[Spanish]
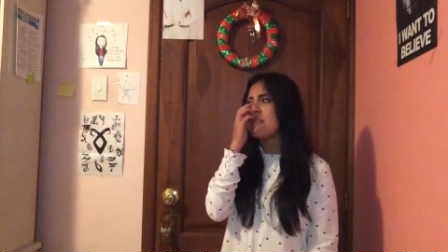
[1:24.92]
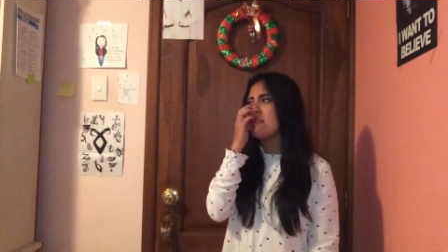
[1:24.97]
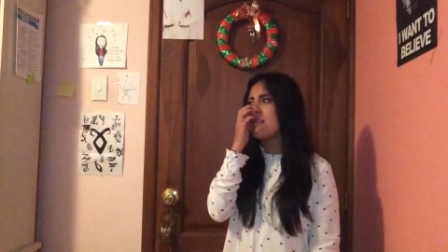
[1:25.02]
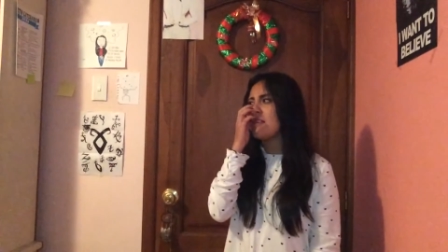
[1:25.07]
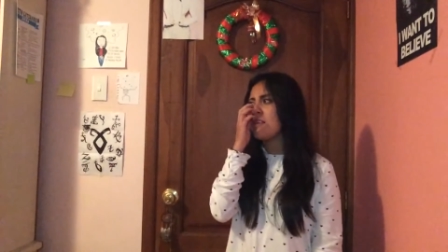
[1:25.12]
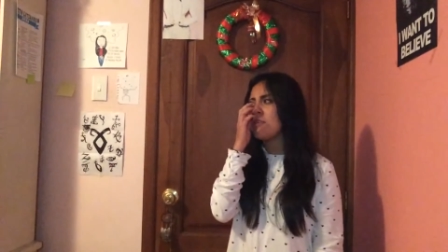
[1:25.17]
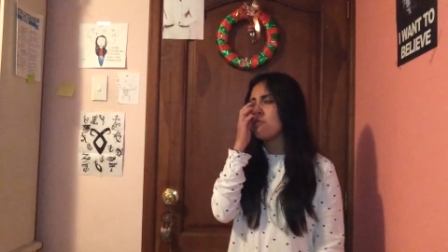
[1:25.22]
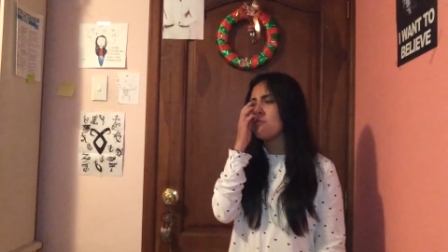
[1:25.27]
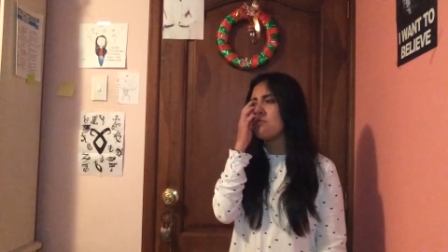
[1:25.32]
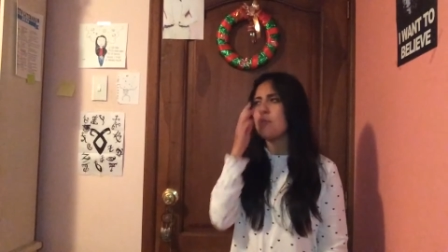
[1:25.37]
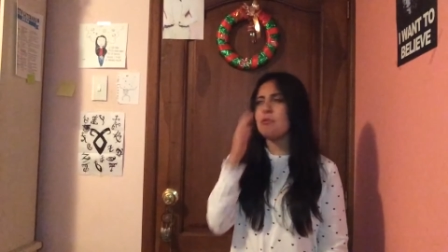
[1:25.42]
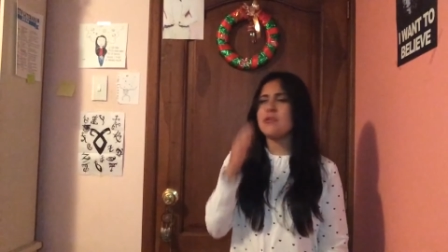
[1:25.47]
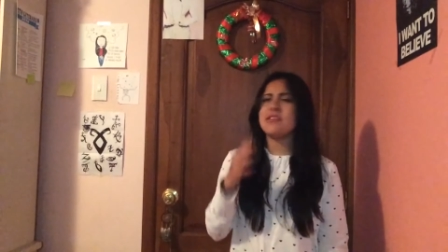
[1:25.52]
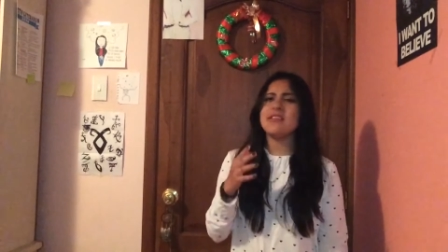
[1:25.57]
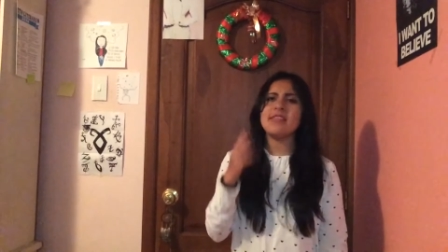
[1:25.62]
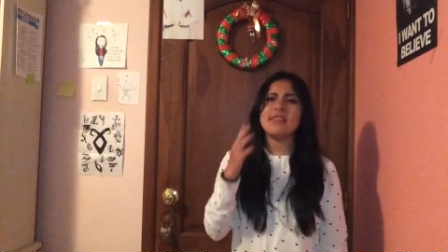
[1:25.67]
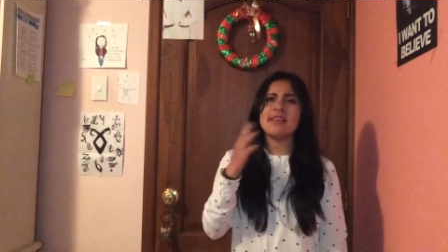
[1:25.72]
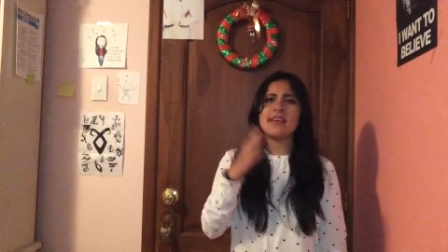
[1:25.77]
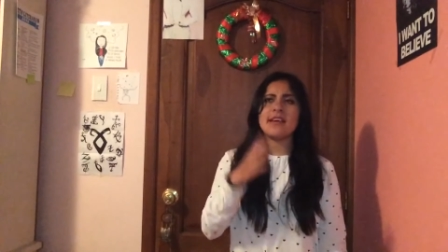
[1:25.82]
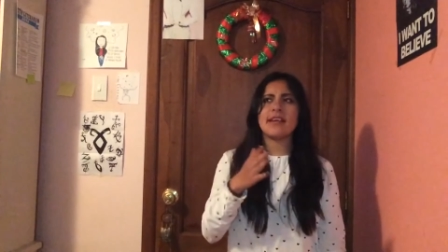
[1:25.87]
es una buena
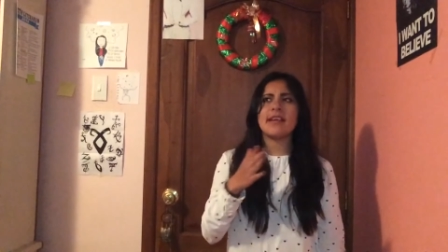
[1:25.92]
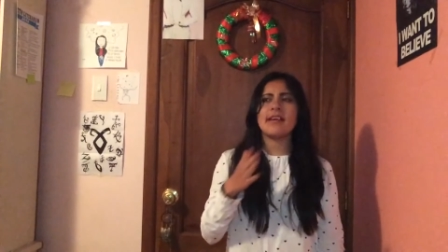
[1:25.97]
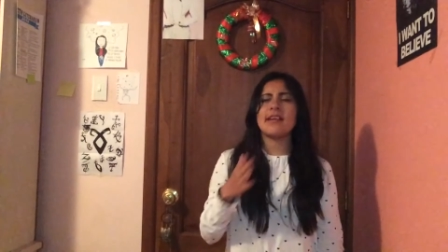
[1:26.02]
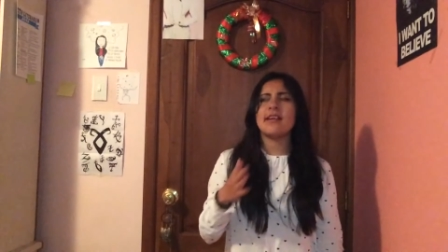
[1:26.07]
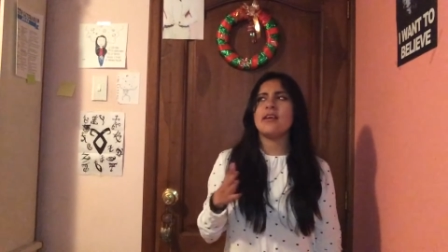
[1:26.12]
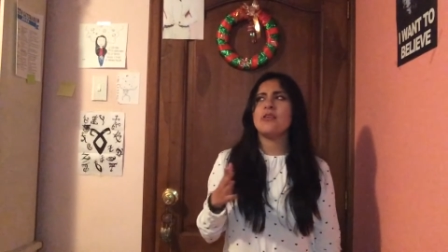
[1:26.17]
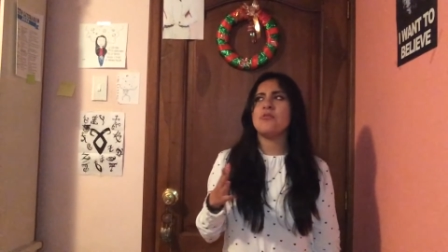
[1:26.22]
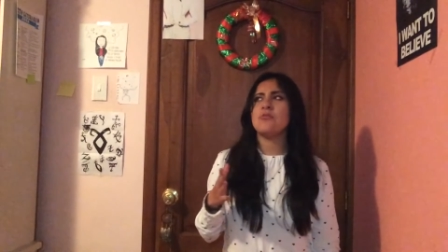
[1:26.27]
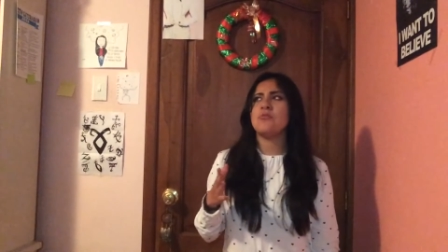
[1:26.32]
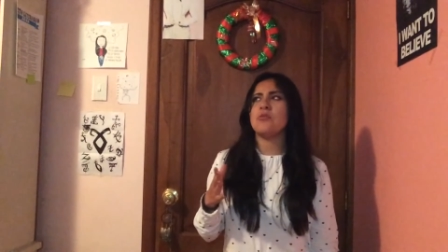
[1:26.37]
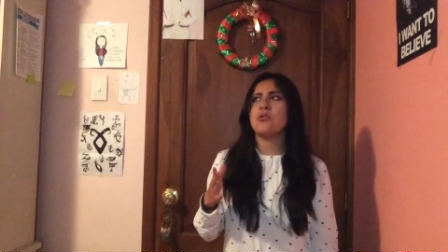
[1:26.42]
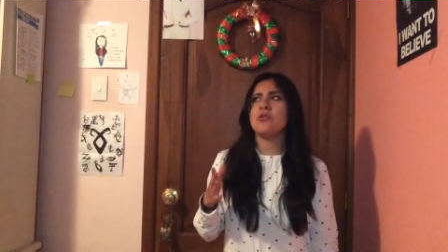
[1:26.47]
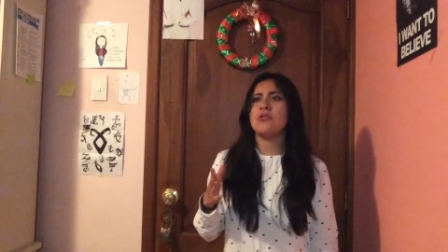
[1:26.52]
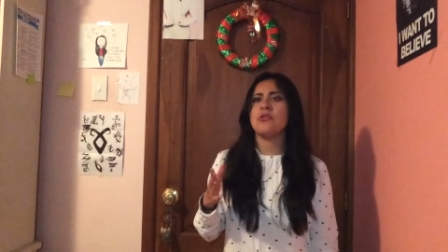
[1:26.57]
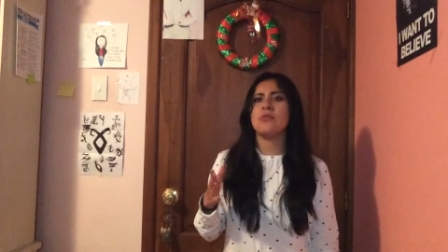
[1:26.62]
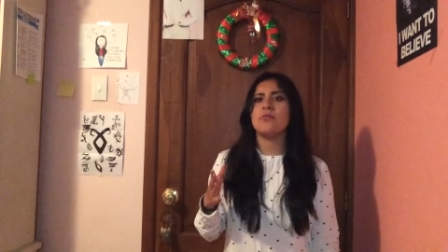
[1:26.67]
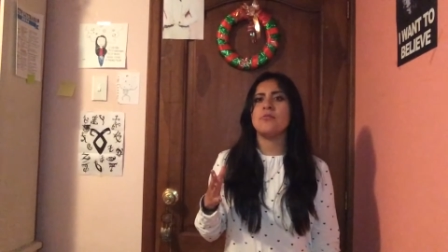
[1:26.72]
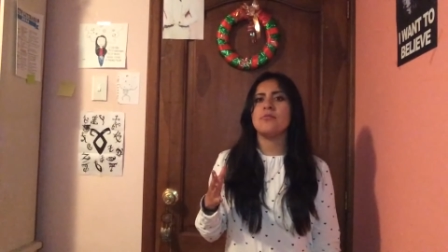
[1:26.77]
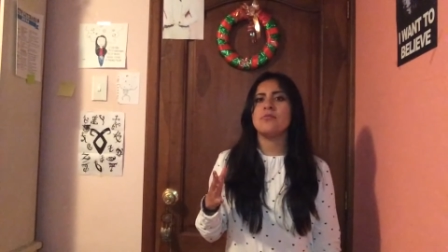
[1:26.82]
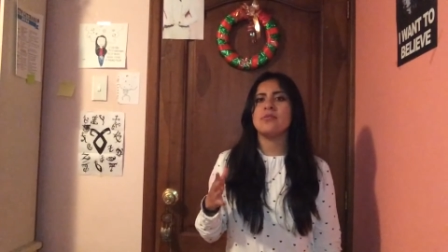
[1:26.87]
idea regalar un
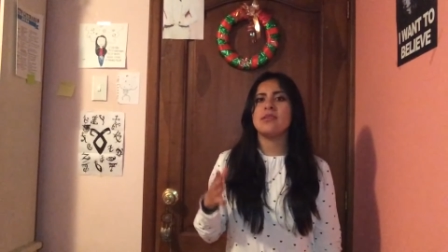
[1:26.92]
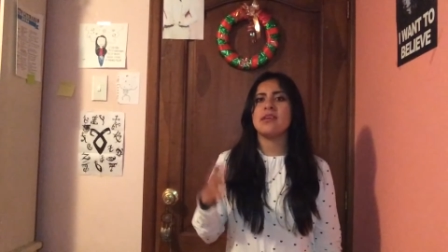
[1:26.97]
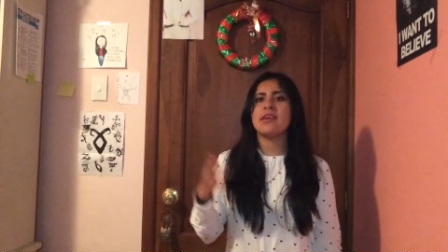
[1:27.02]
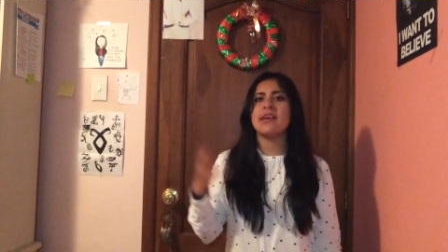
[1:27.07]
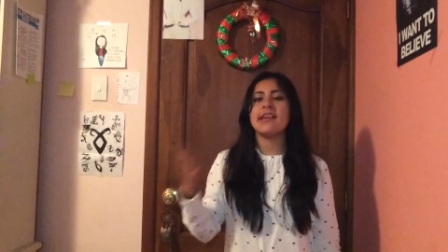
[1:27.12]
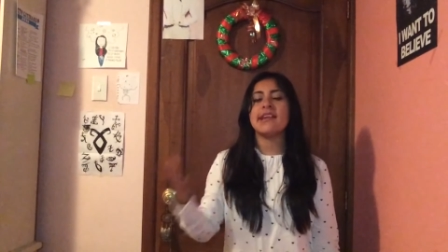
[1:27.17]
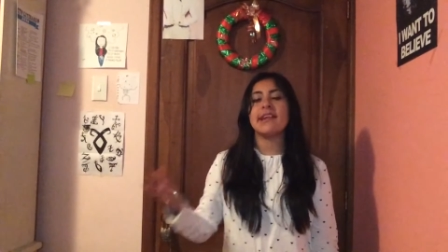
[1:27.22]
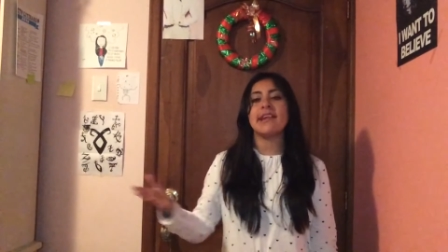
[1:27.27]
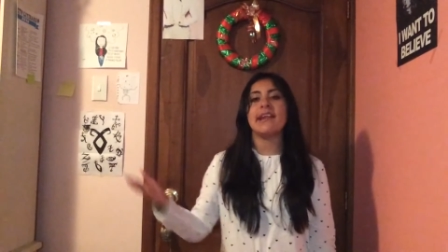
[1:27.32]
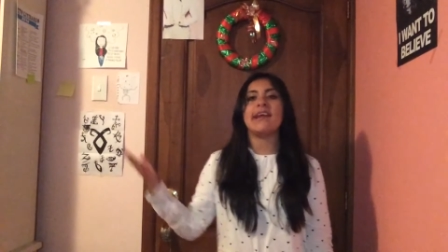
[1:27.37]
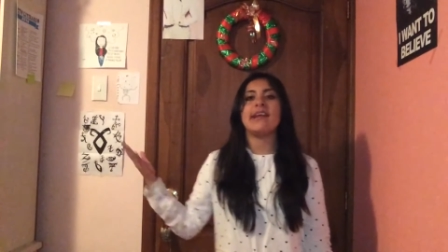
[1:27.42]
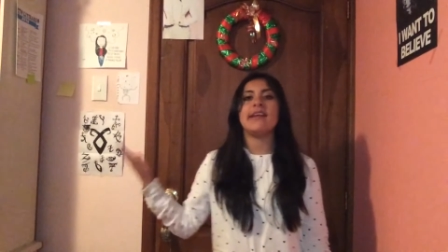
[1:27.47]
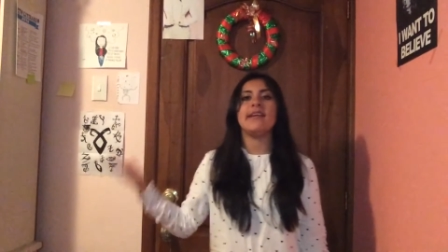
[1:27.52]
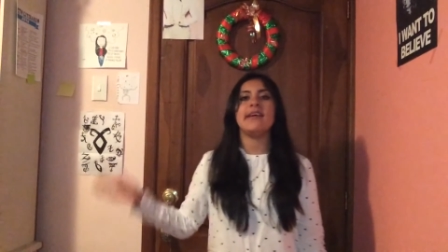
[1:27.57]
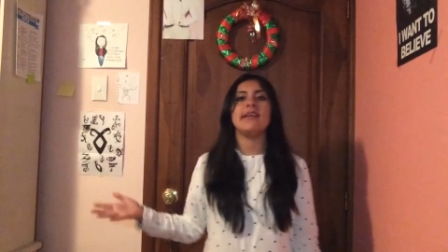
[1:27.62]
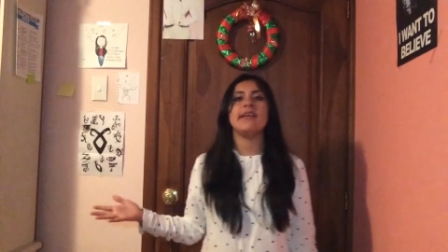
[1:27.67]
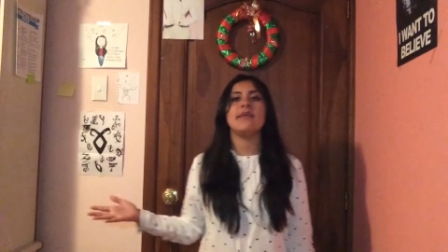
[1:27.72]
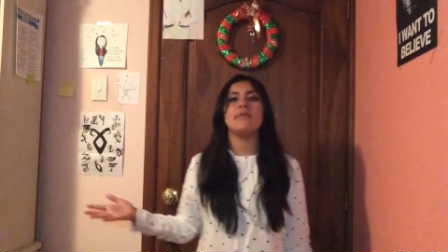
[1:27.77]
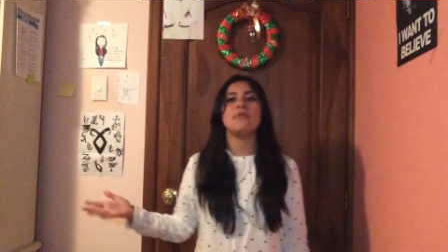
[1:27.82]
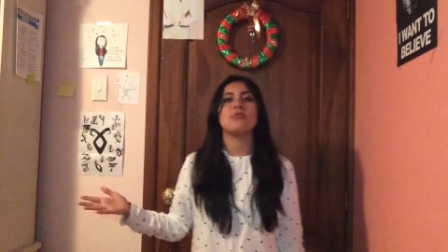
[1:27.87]
bono si quieren
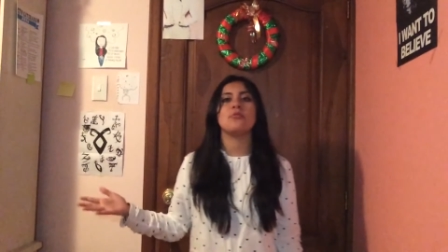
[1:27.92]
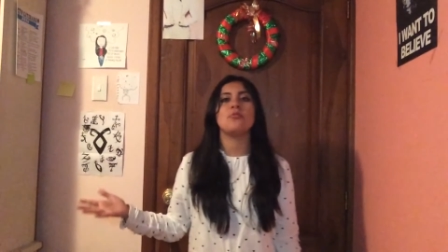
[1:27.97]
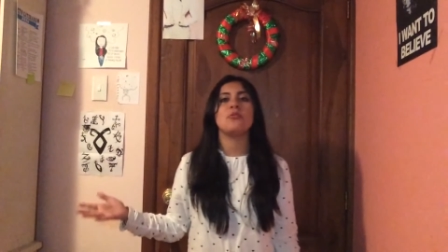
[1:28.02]
regalar libros,